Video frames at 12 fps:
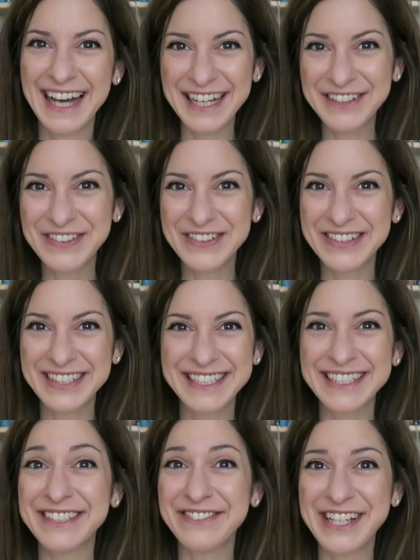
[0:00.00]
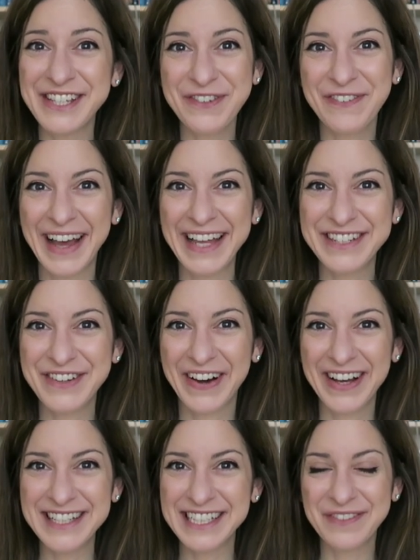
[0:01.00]
Hallo, es ist wieder soweit.
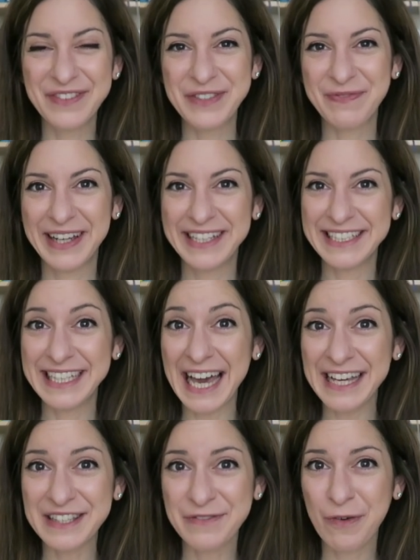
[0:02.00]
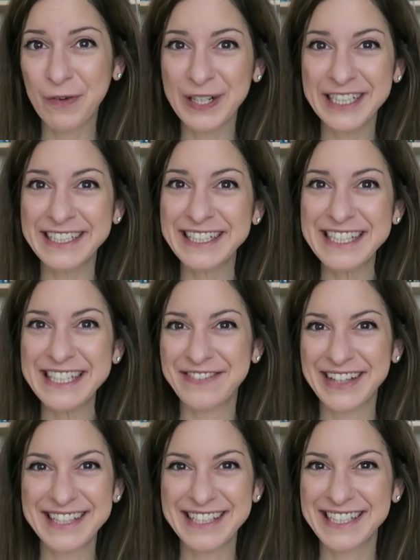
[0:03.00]
Heute gibt es meine Jahresfavoriten
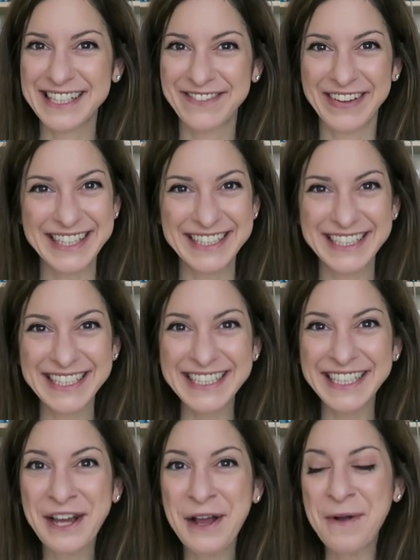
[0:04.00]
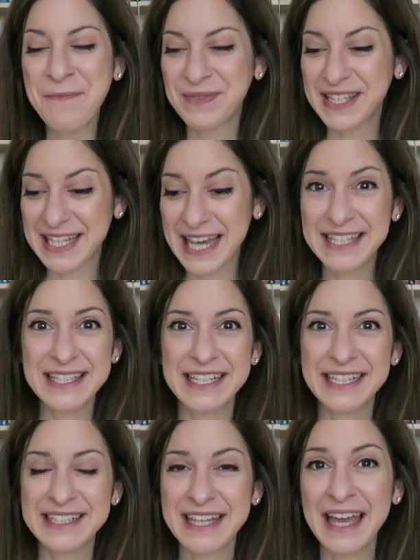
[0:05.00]
2020. Das heißt,
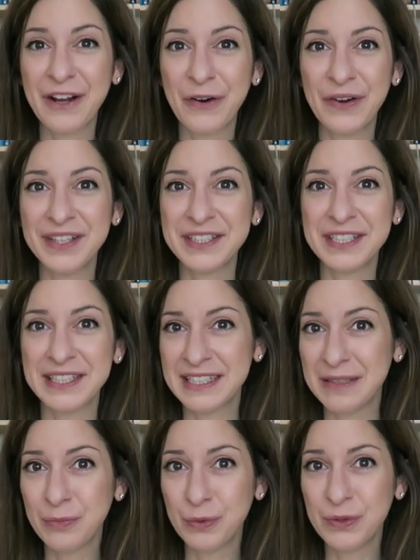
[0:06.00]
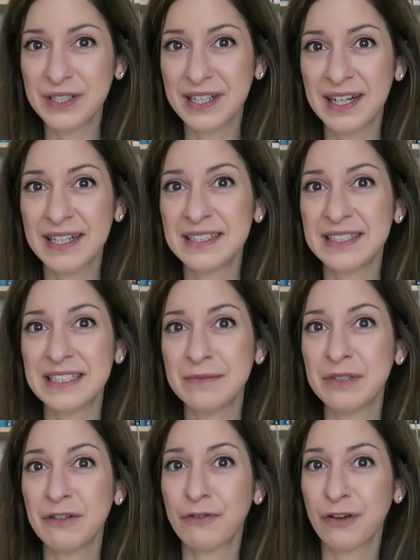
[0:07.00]
ich zeige euch die Bücher, die
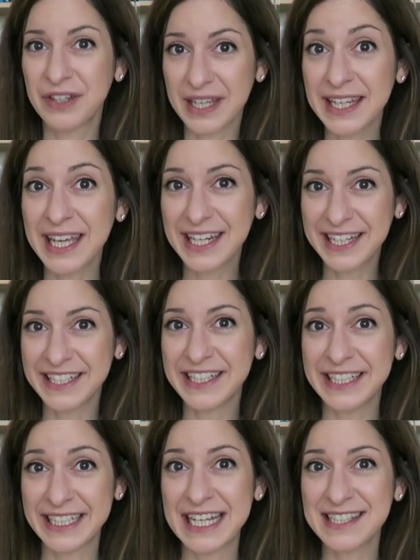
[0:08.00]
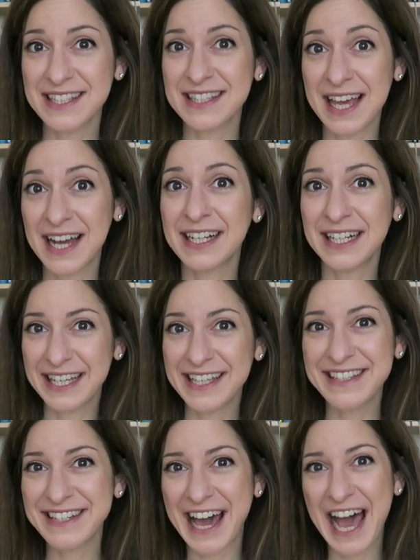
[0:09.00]
mir von denjenigen, die ich letztes Jahr
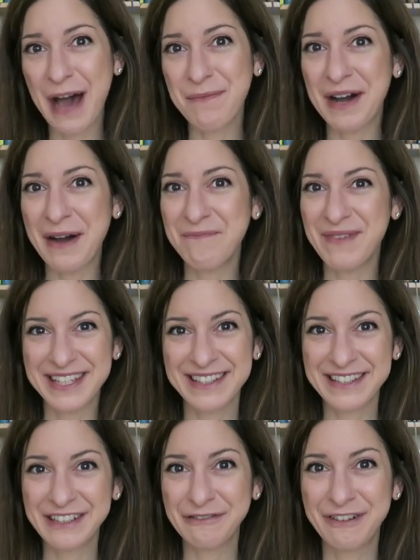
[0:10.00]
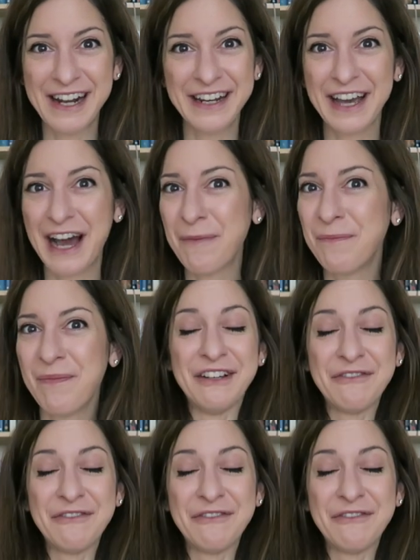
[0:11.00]
gelesen habe, am besten gefallen haben.